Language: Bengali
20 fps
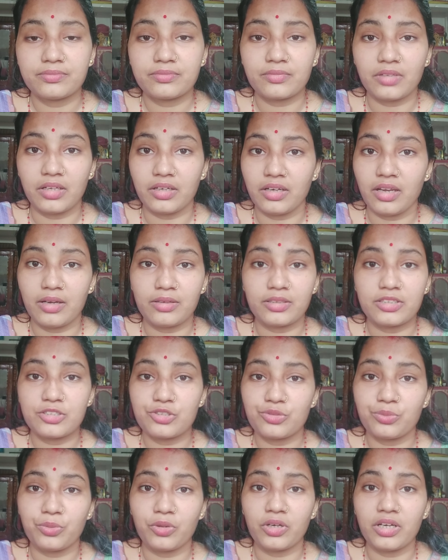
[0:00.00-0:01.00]
মানে আর
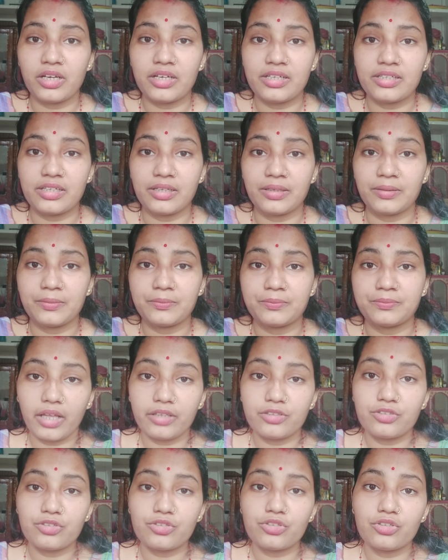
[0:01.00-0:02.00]
কিছু বলার নেই তার
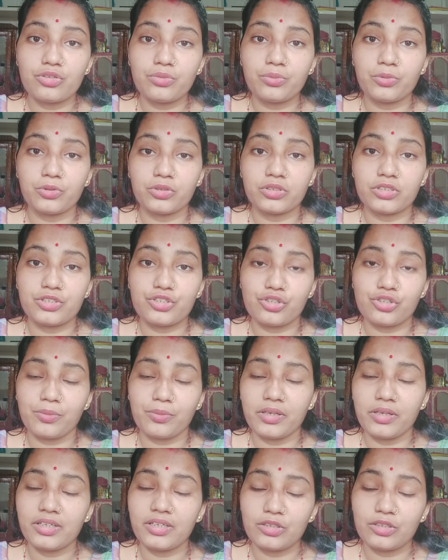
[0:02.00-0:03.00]
জন্য বলছি
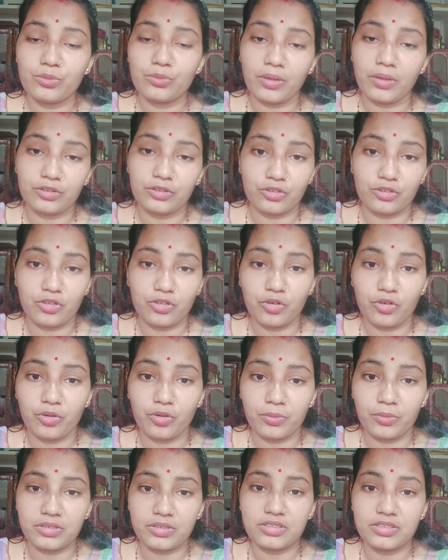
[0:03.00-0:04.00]
সবাই একটু প্রার্থনা
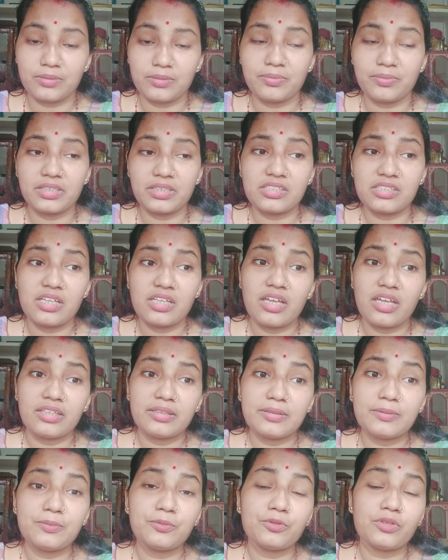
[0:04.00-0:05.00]
করবেন যে প্লিজ
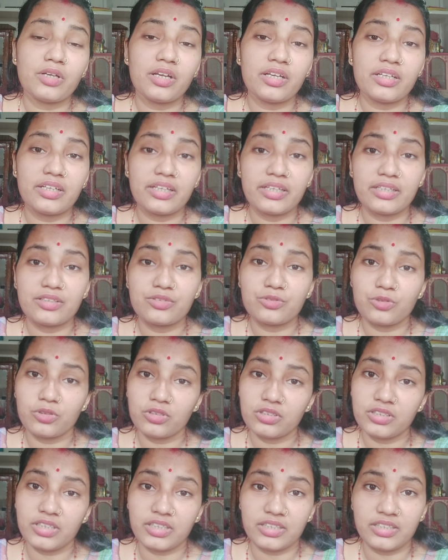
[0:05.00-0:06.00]
ত্রিপুরার এই জল
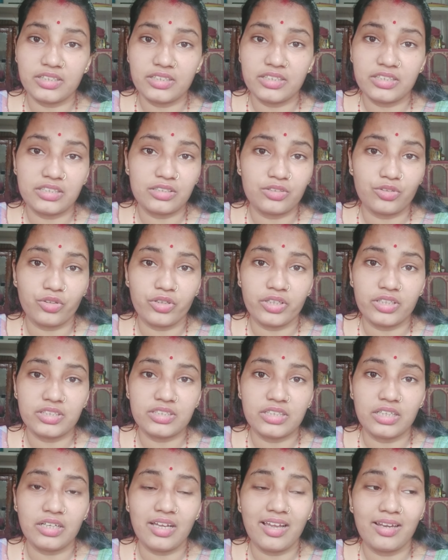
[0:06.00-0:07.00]
যাতে ঠিক হয়ে
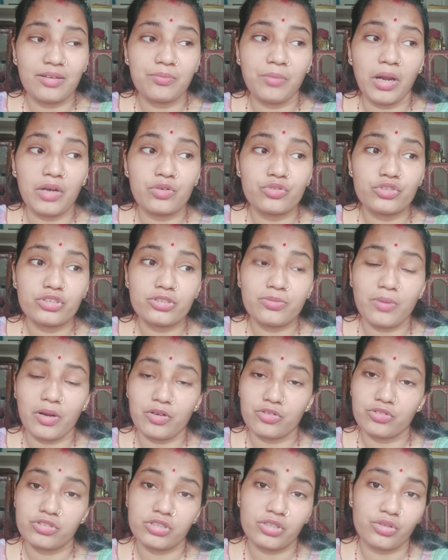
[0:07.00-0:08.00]
যায় আর মানুষ
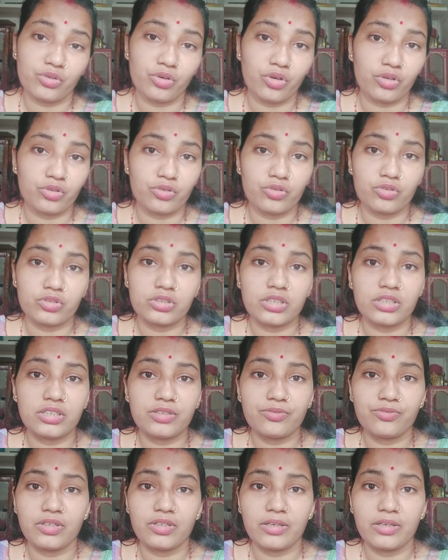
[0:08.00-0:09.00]
মানুষের ঘরগুলো যাতে
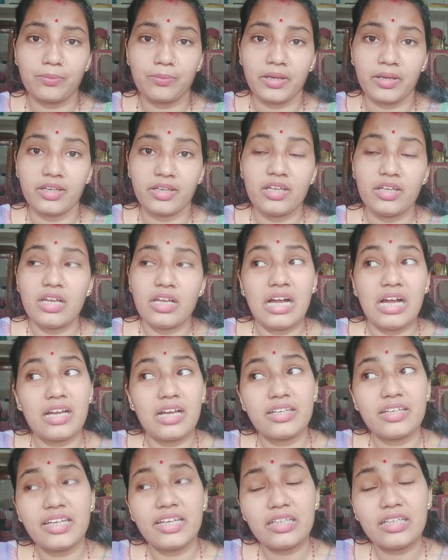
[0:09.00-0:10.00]
ফিরে পায় আর
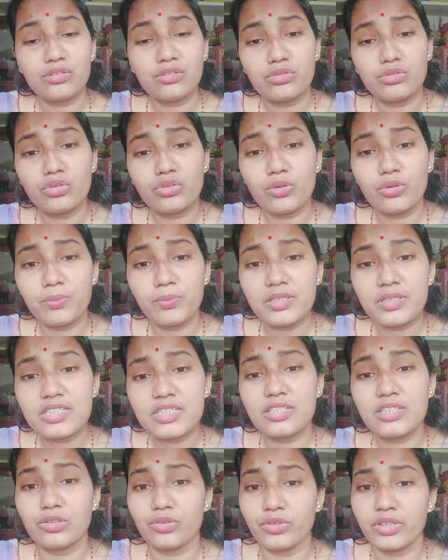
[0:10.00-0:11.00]
এত
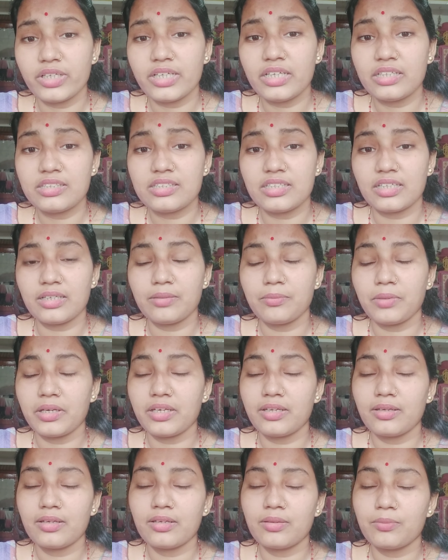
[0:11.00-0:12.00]
বৃষ্টি হয়েছে
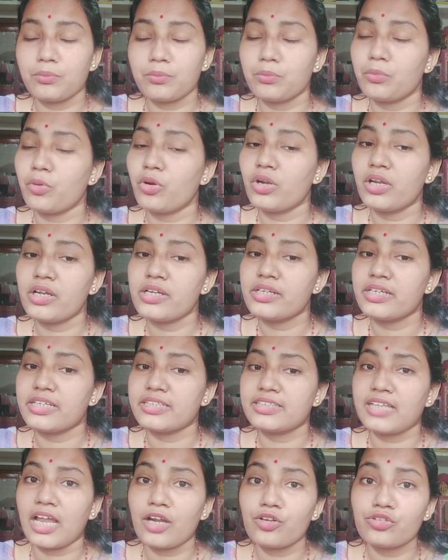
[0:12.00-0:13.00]
মানে বলার নেই
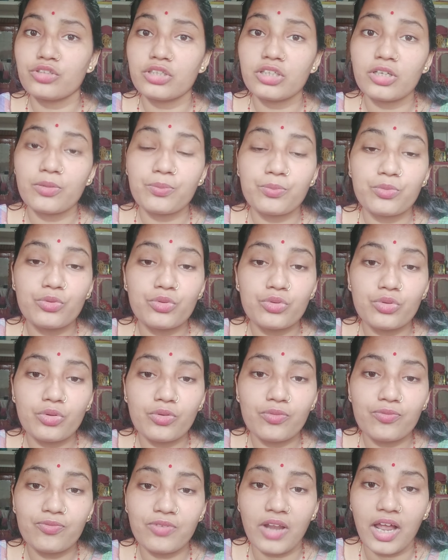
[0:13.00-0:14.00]
চারোদিকে পুরো
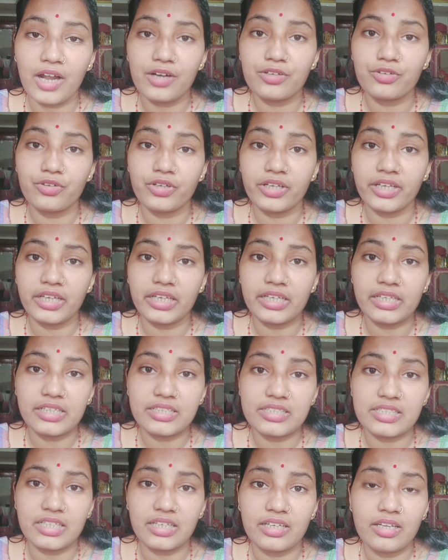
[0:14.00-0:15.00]
ফ্লাড হয়ে
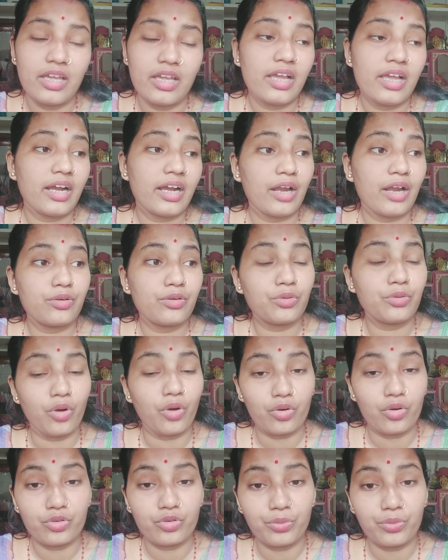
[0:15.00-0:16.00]
গিয়েছে কারোর
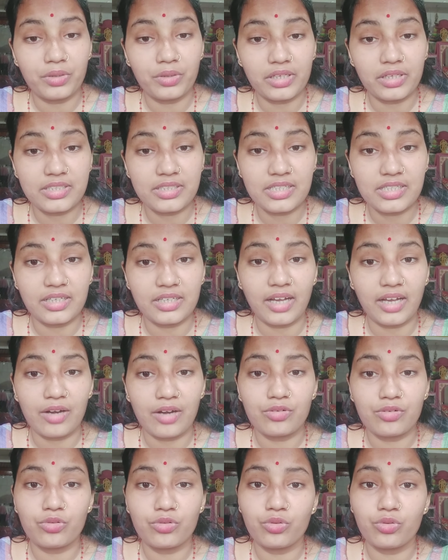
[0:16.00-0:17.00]
ঘর ডুবে গেছে
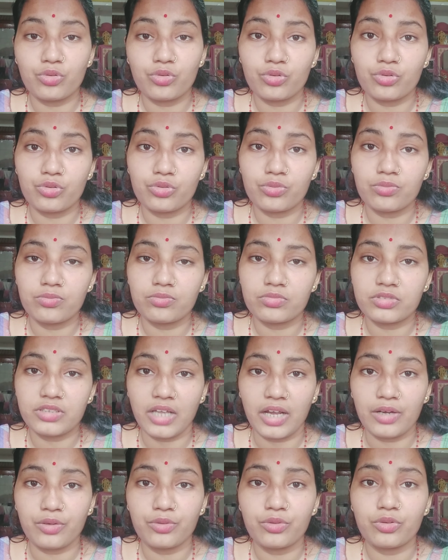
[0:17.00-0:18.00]
কারোর গরু
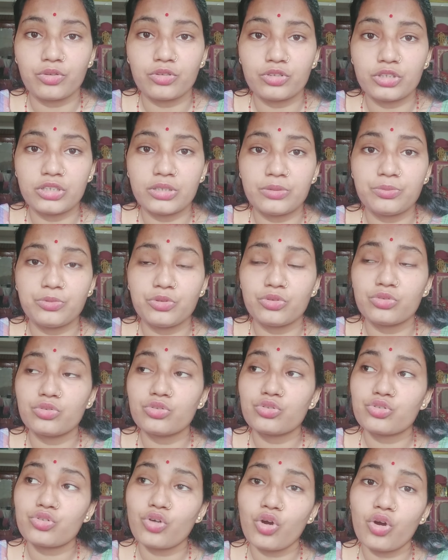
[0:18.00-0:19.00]
ছাগল জীবজন্তু
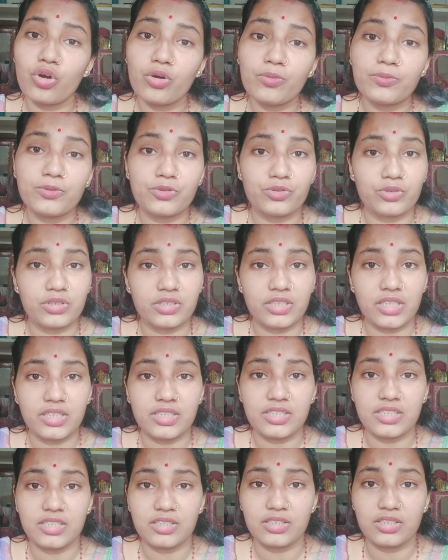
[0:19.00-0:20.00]
সব ছুটে
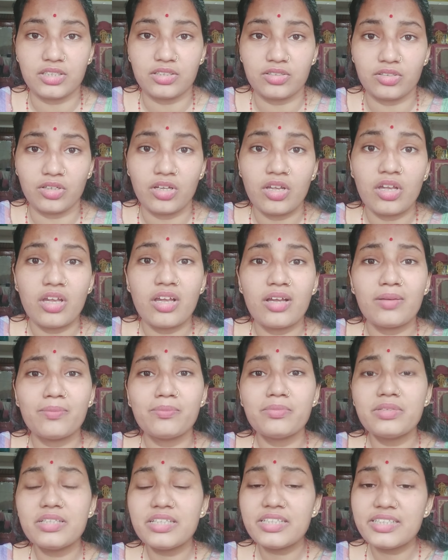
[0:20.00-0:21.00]
যাচ্ছে
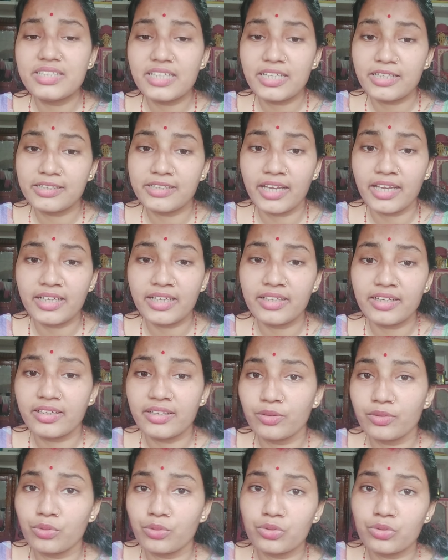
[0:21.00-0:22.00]
নিজের জায়গা নেই
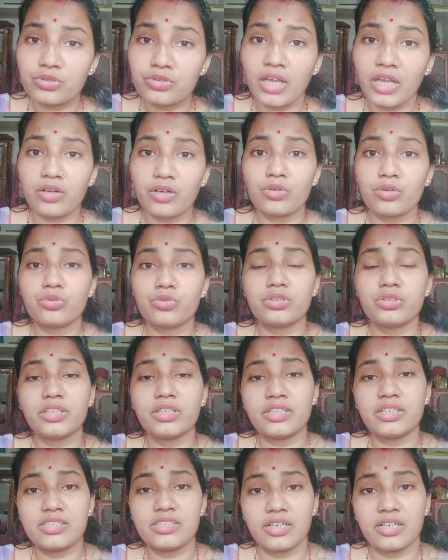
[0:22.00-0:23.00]
গরু ছাগল
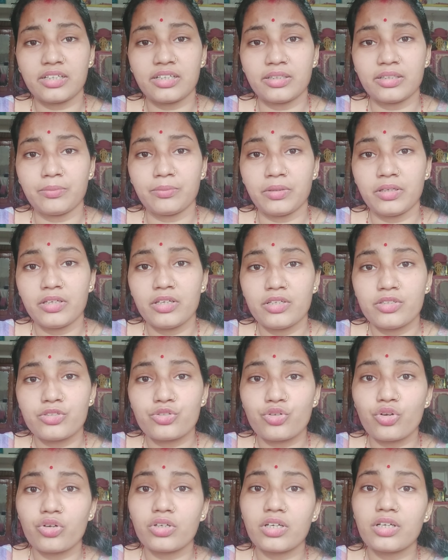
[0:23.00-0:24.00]
থেকে জায়গা দেবে
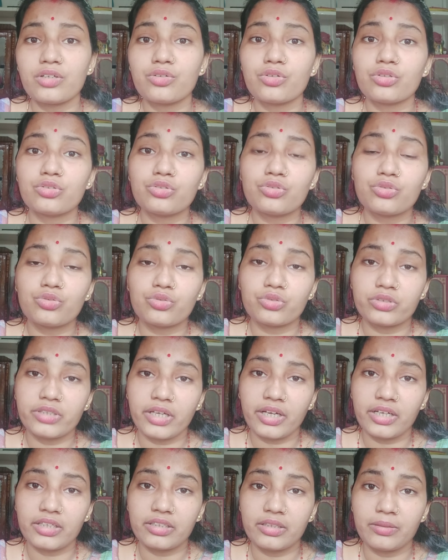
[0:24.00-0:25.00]
সরকার কতটুকু
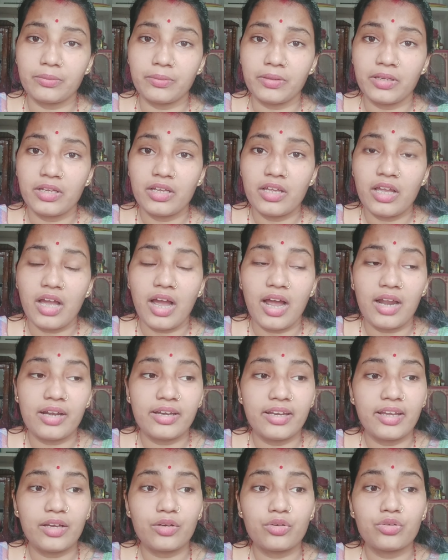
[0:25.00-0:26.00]
জায়গা দেবে আর
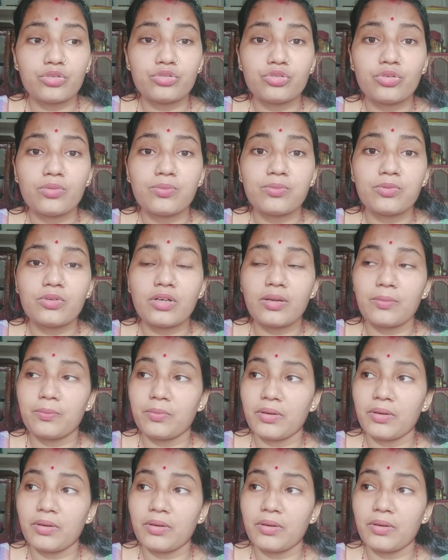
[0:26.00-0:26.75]
এখন তো পুরো